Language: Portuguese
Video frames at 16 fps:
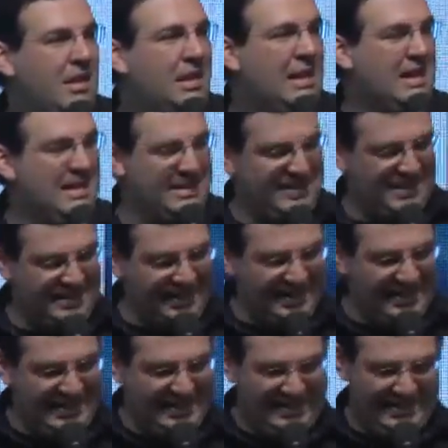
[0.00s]

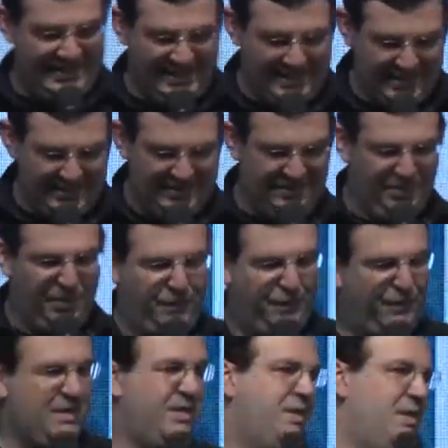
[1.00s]
existem
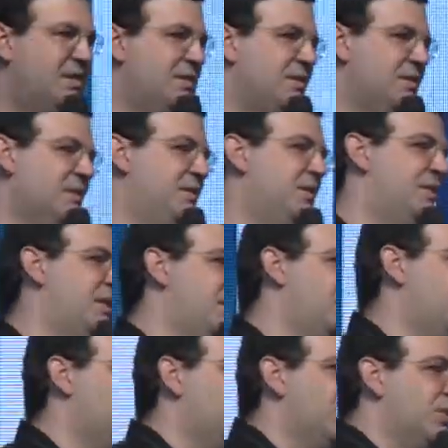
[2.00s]
profecias nas
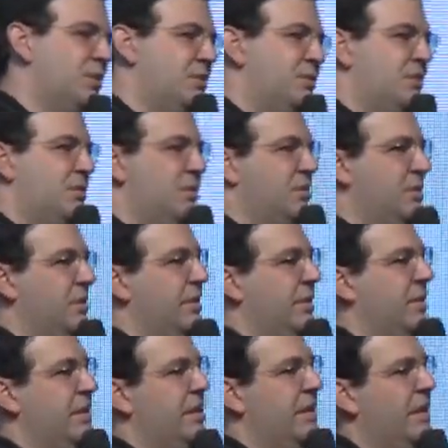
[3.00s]
Escrituras
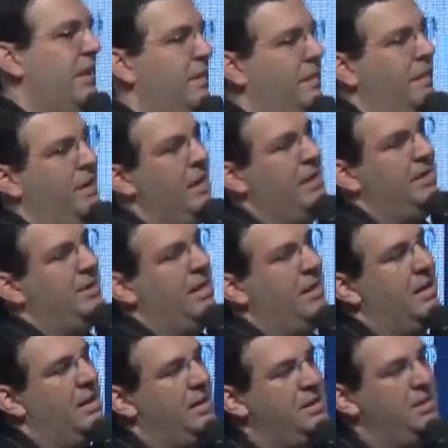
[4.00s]
referentes à
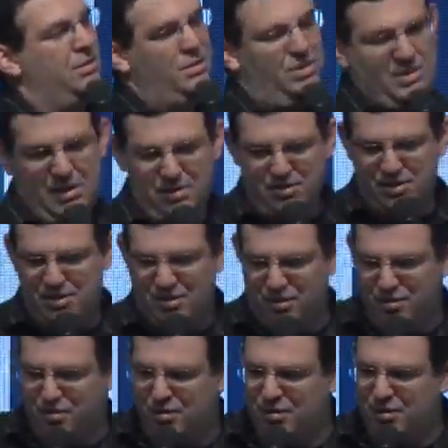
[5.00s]
igreja do Senhor
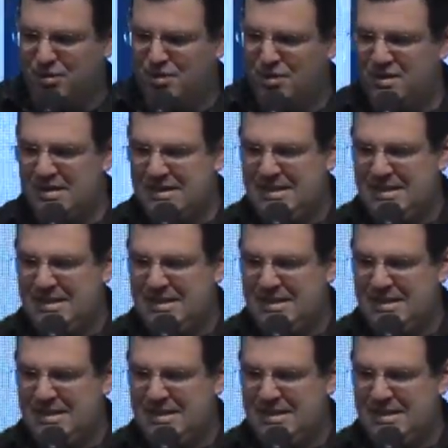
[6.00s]
Jesus.